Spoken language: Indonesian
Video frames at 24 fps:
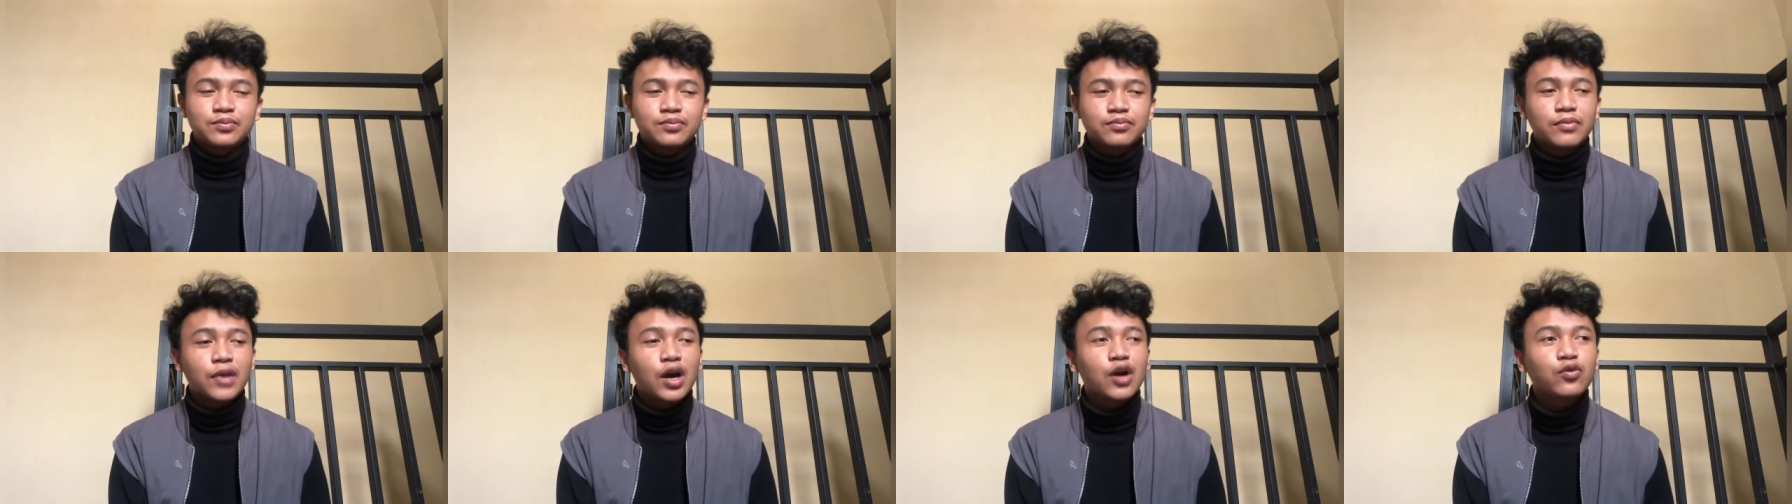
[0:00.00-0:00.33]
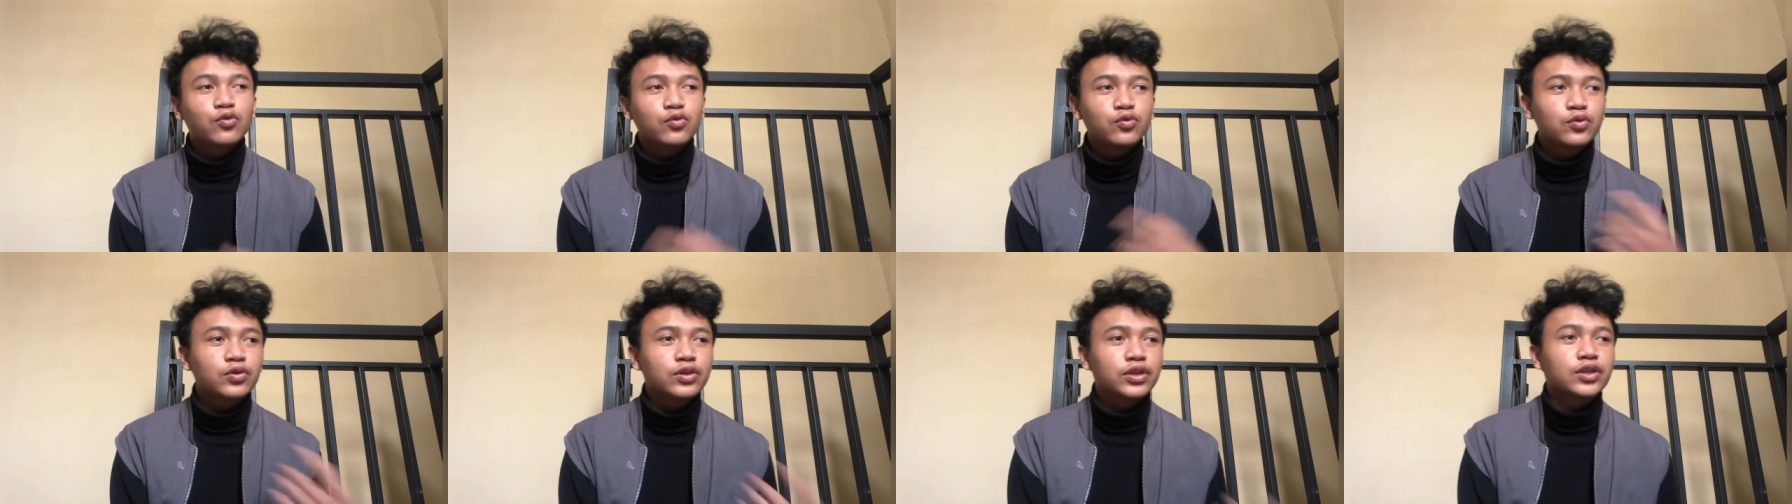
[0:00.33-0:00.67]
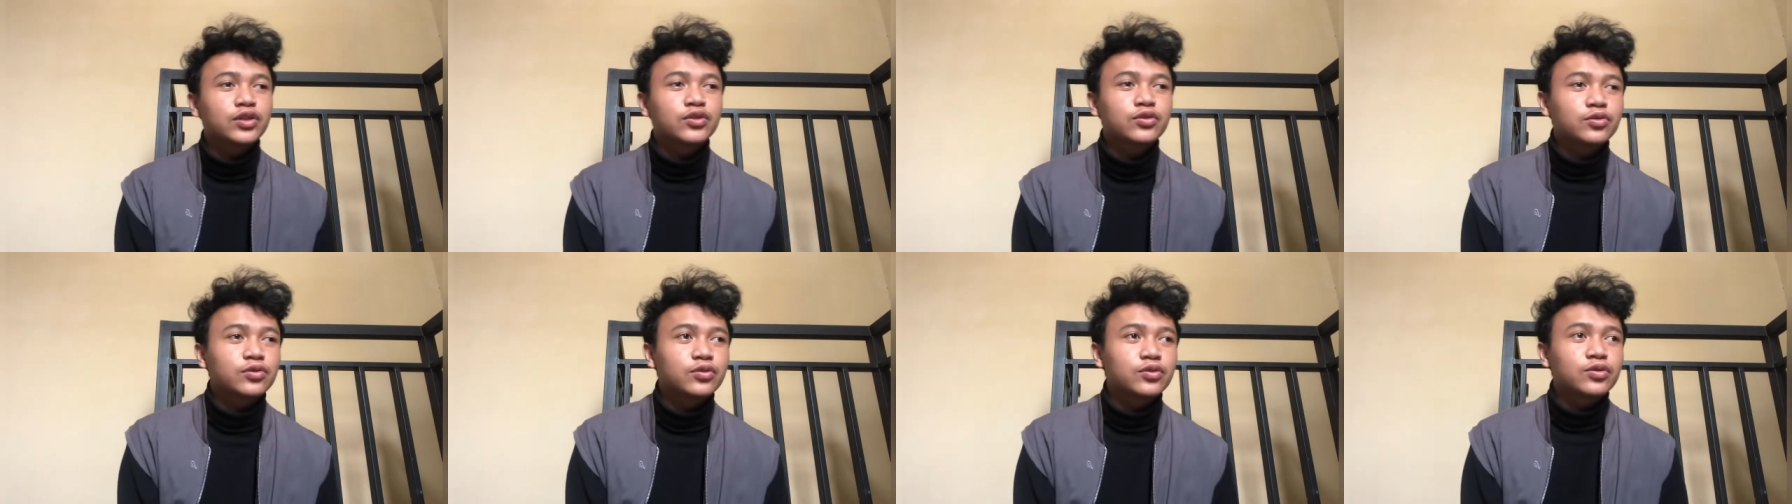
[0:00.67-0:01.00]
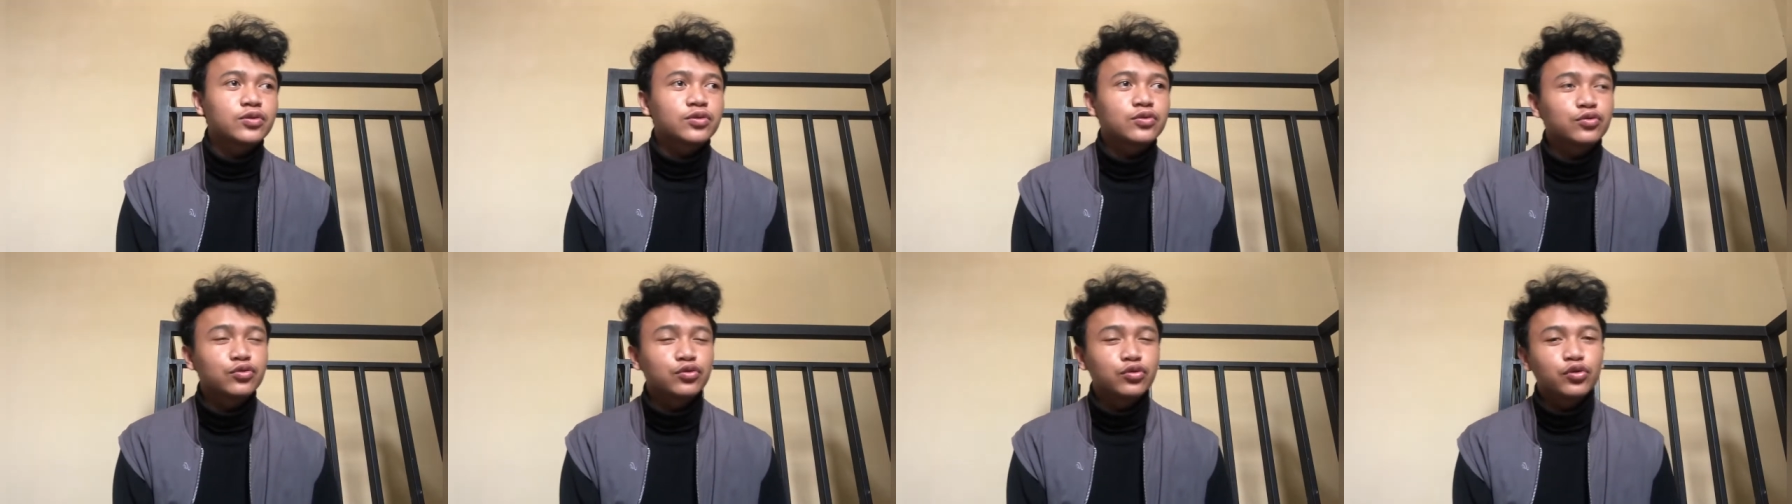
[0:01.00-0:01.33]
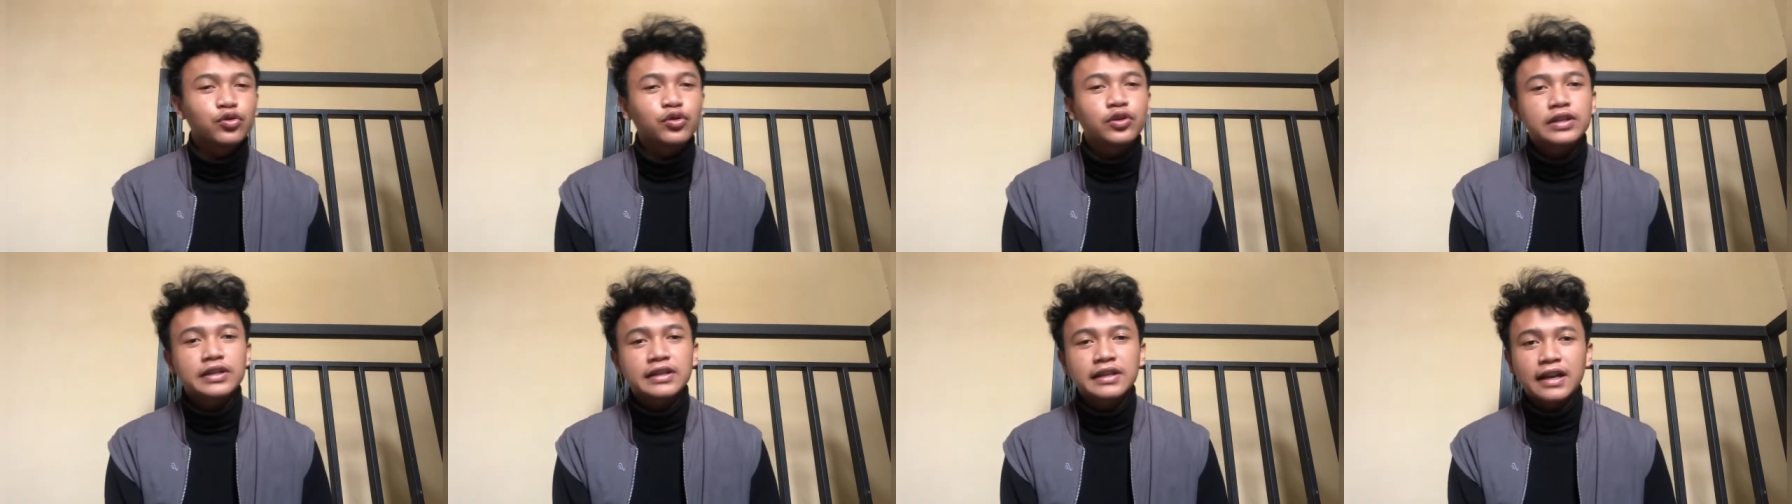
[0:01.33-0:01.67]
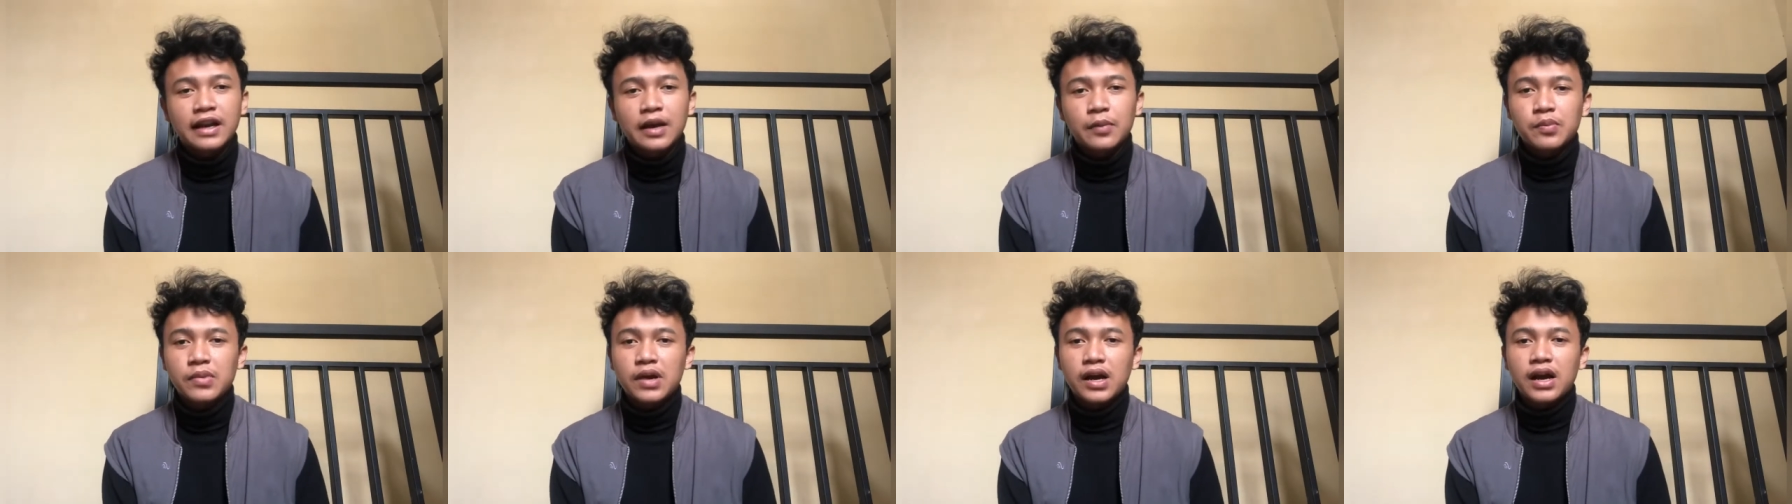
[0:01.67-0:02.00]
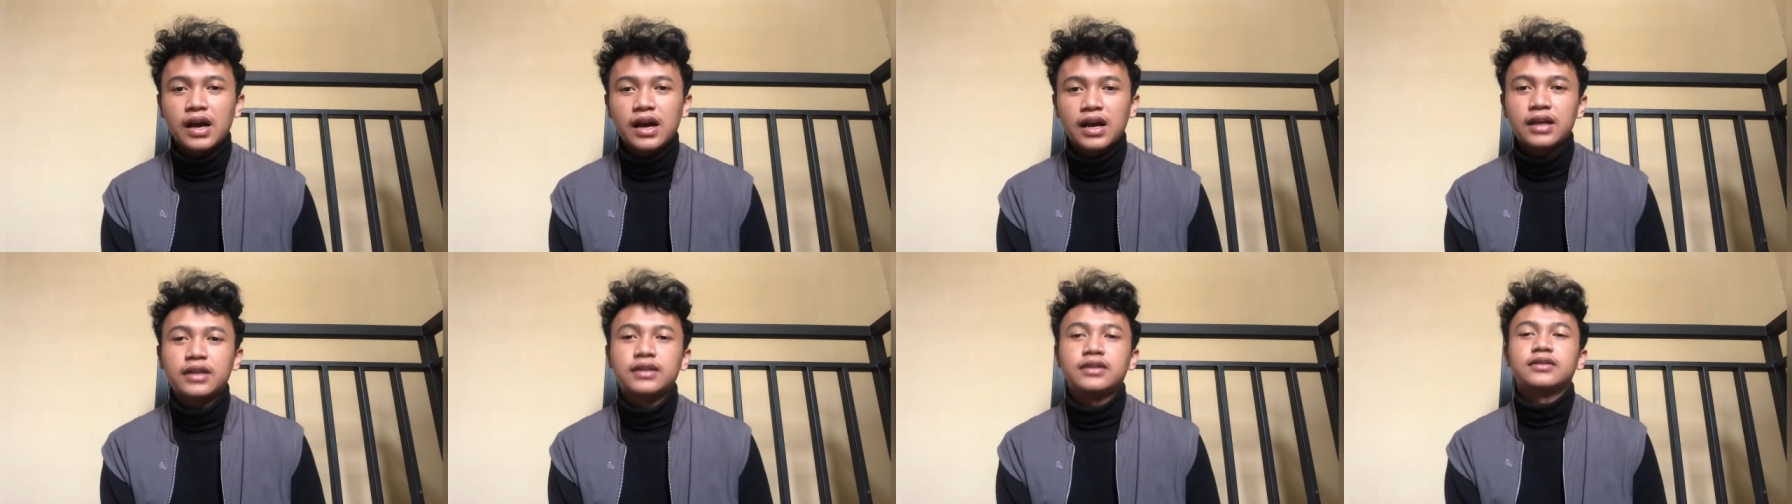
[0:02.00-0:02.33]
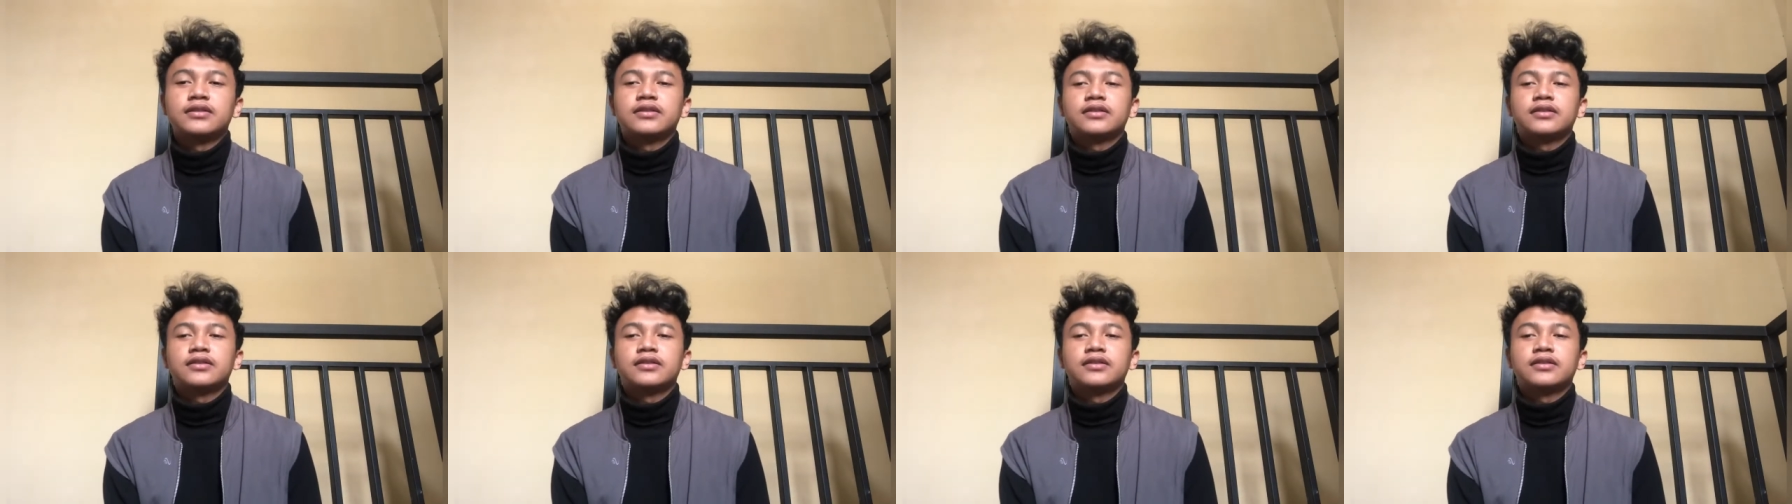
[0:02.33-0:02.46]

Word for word: mau gitu turun ke lapangan